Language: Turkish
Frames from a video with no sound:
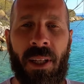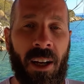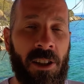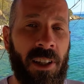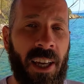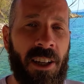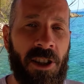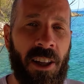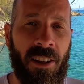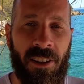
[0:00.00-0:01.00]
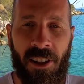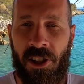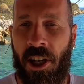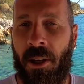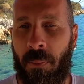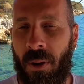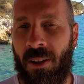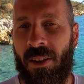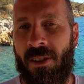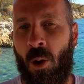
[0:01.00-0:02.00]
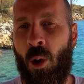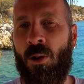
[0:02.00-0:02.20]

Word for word: Bir anlık heyecanla dalış ekipmanlarınızı